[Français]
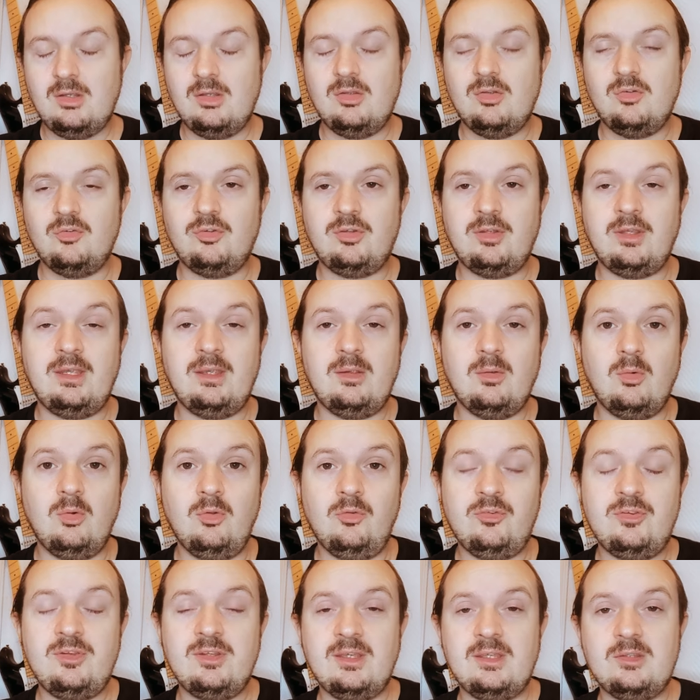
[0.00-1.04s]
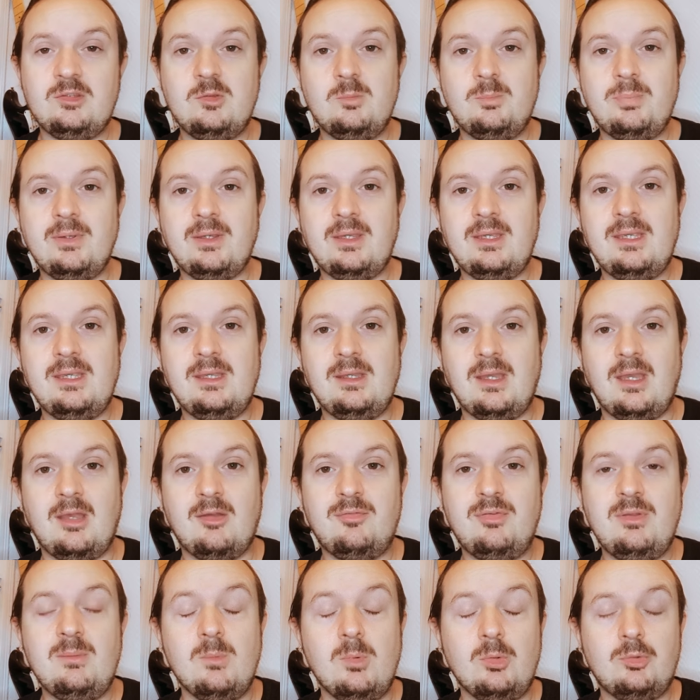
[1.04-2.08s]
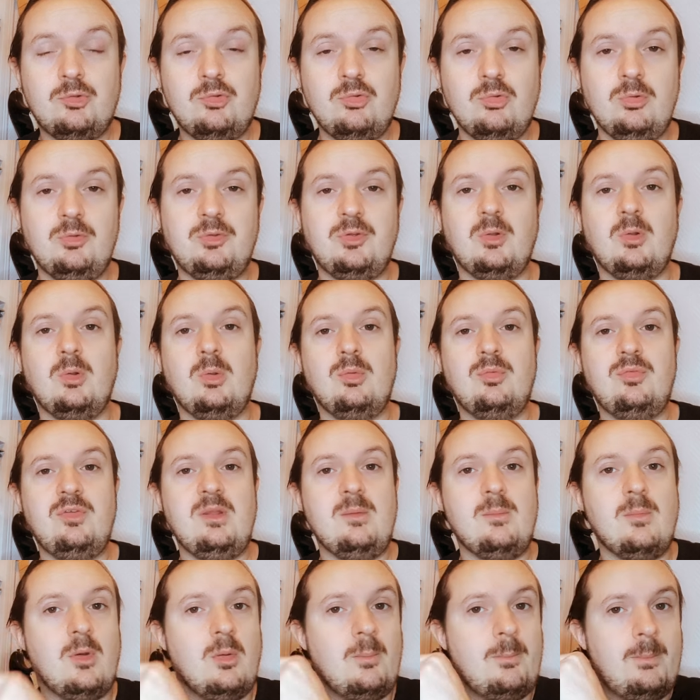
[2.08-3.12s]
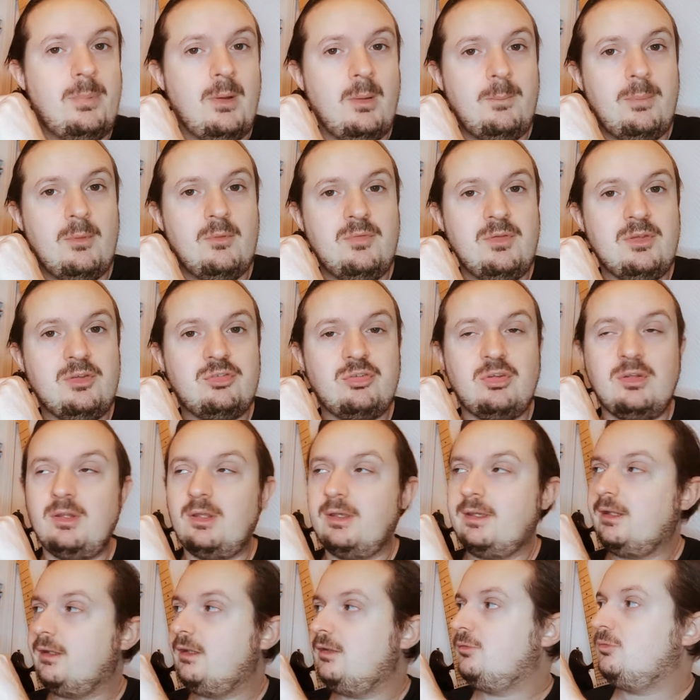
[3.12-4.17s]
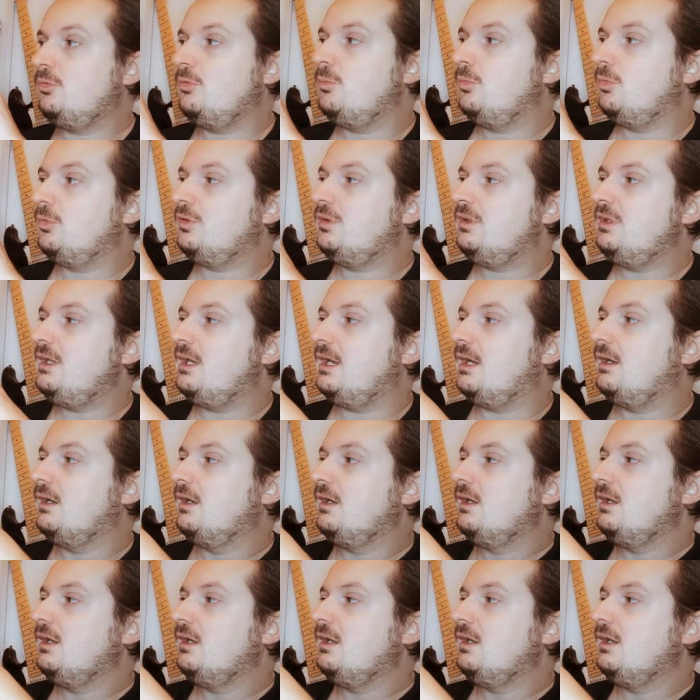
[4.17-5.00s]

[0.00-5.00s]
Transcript: J'ai aussi récupéré un film culte, le film *Pop Fiction. regardez tout le monde qui a.